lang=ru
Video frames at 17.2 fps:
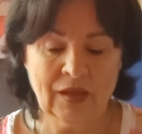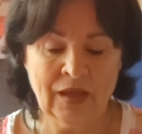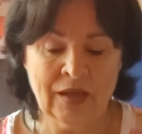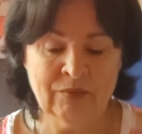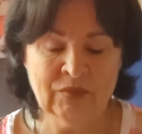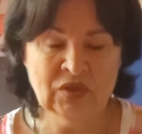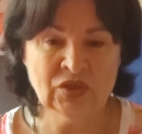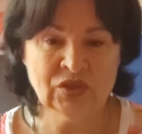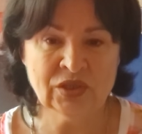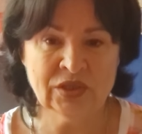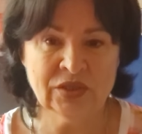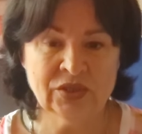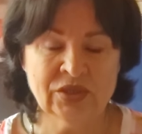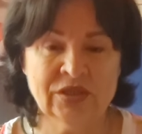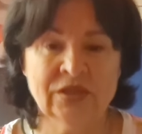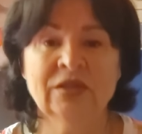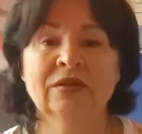А мы
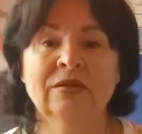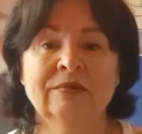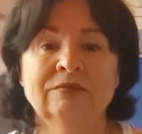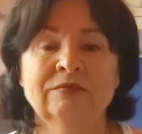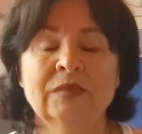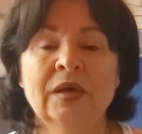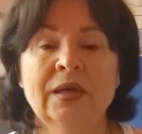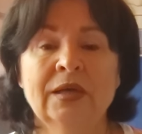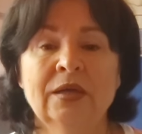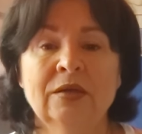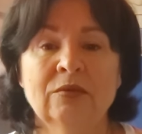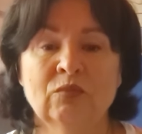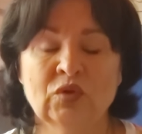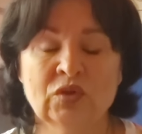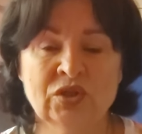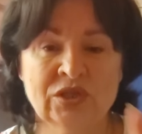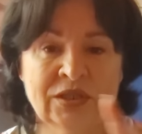женщины.
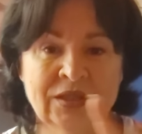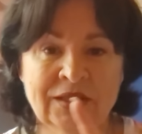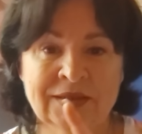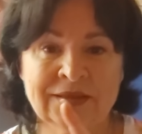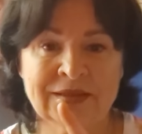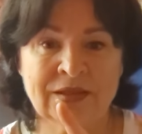Мужчина